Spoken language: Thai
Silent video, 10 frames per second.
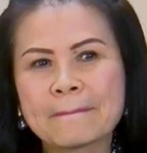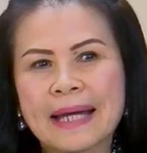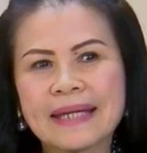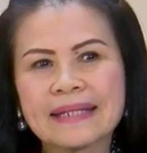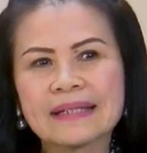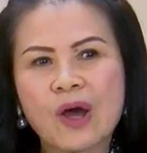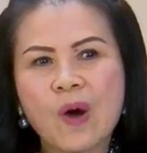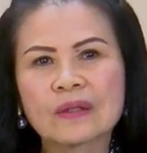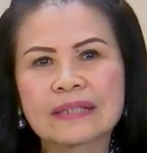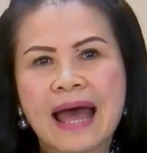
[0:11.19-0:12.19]
ไปล
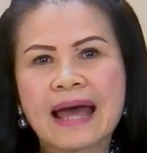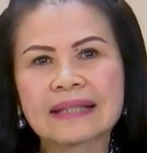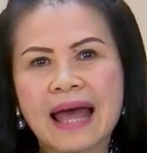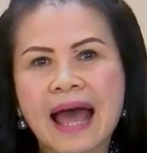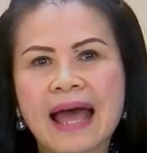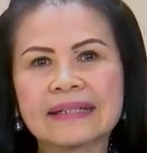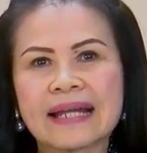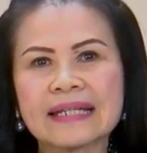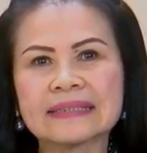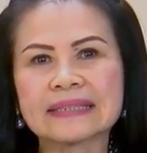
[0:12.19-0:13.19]
องท้าทาย
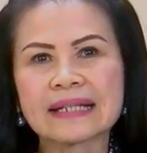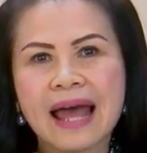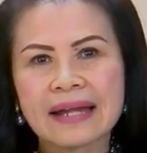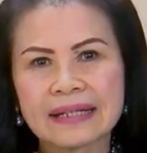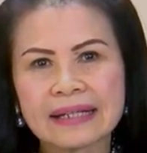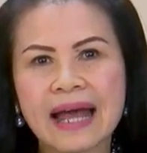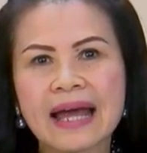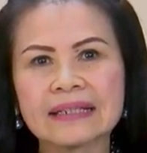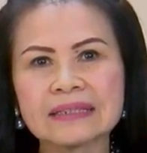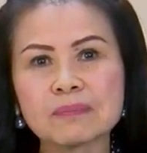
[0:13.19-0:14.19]
ในสถานกา
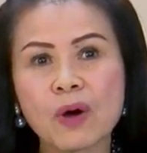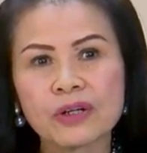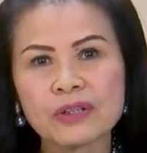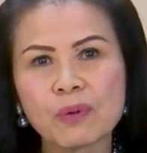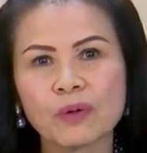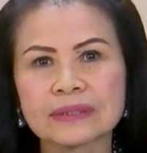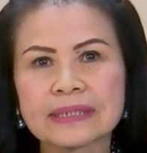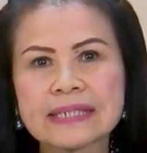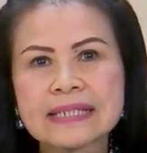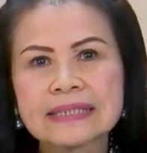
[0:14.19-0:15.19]
รณ์หรือบริบท
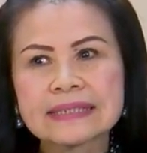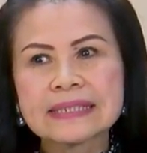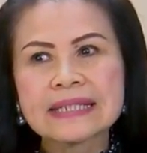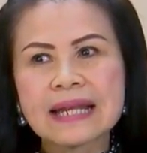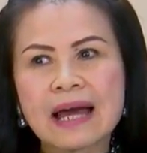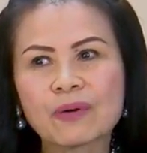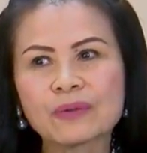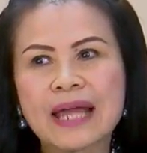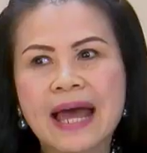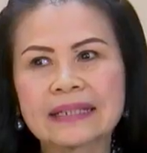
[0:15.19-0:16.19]
ที่เรา
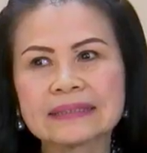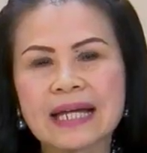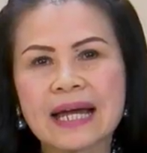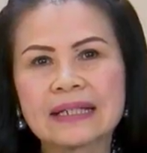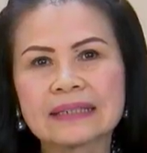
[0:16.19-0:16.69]
อยากจะ